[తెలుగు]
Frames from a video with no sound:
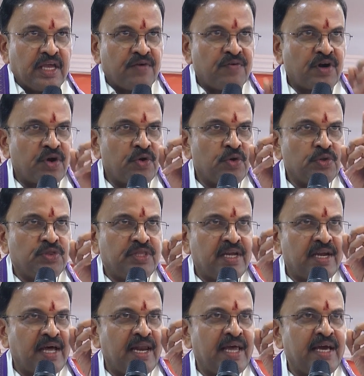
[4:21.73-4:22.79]
ఎవరు
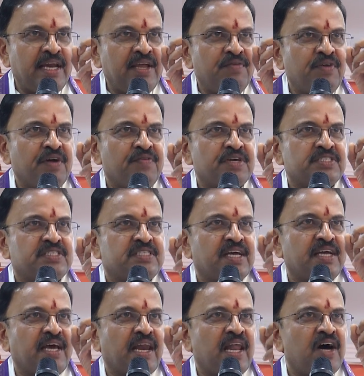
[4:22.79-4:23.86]
తినలేని వ్యవస్థ
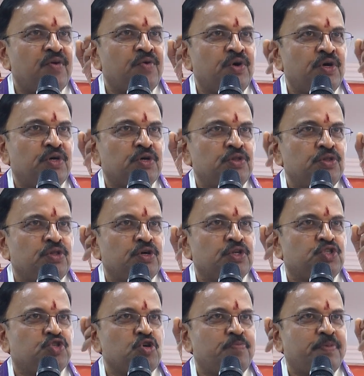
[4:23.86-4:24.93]
ఎలా ఉంటుందో
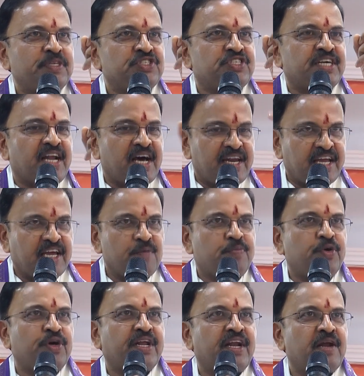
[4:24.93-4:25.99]
చూపించడానికి
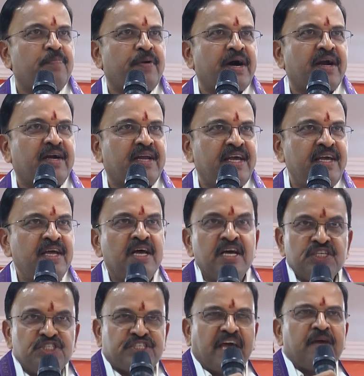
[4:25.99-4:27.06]
పుట్టిన పార్టీ
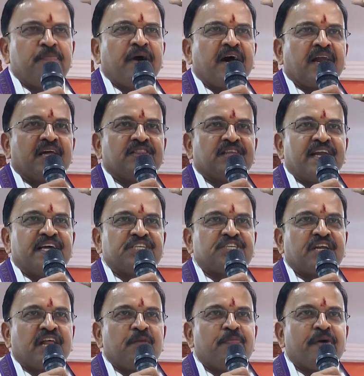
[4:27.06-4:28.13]
జై భారత్
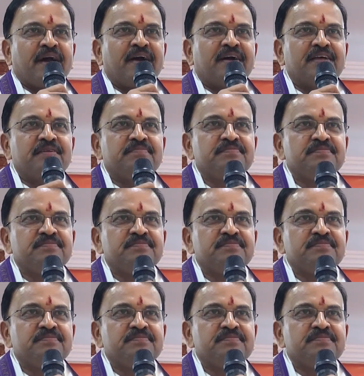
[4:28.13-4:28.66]
నేషనల్ పార్టీ